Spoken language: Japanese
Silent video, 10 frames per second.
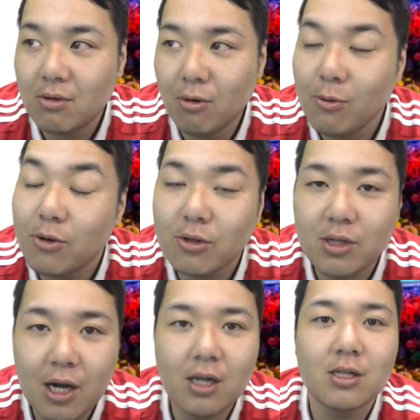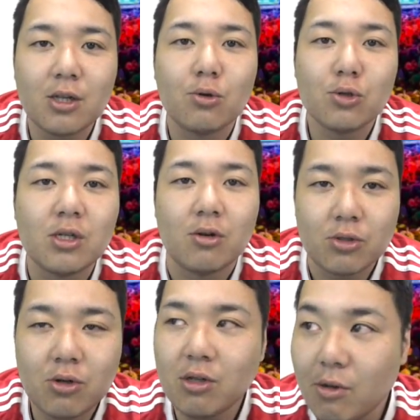おもろくなかったってことな
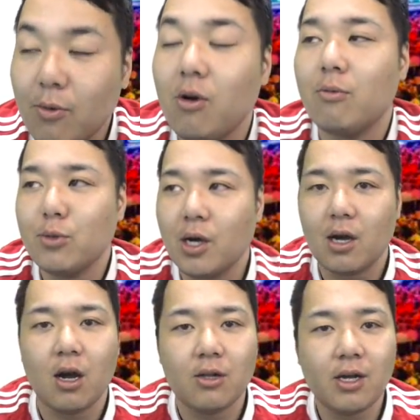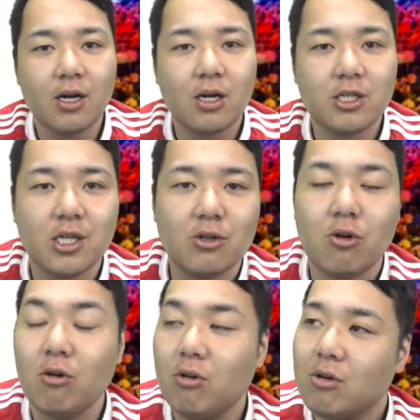のそれとも、もうなんか、なんかしら
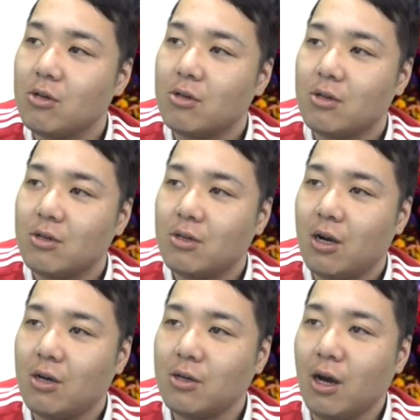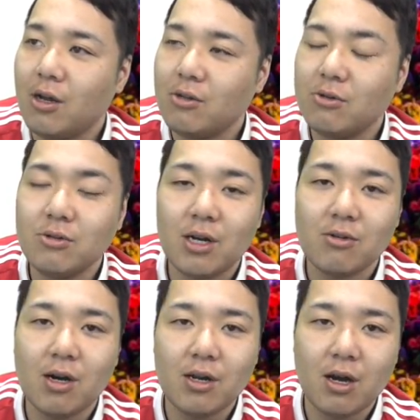の、あれの裏
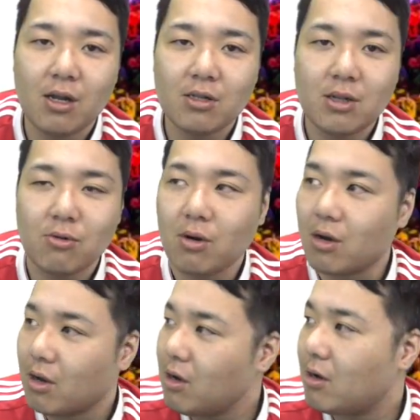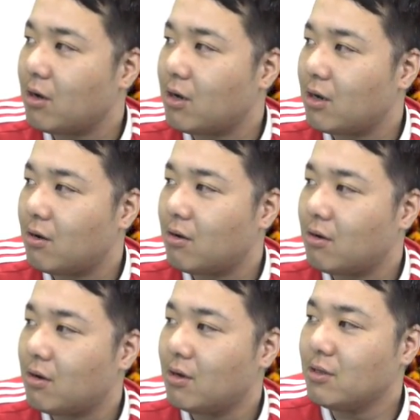のあれがあったのかな
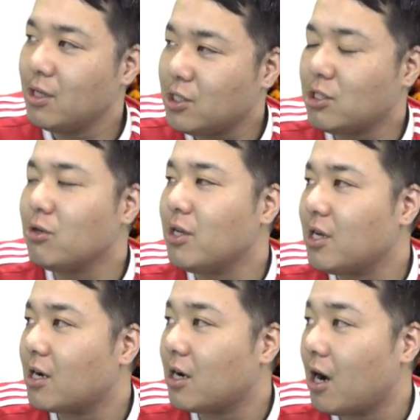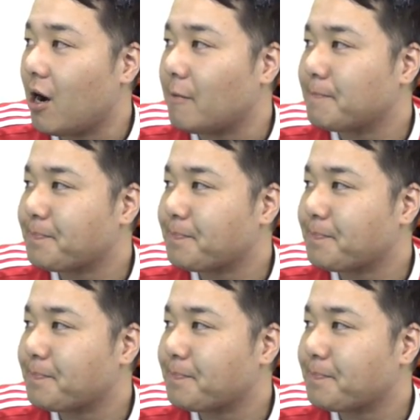で、一応ね、なんか、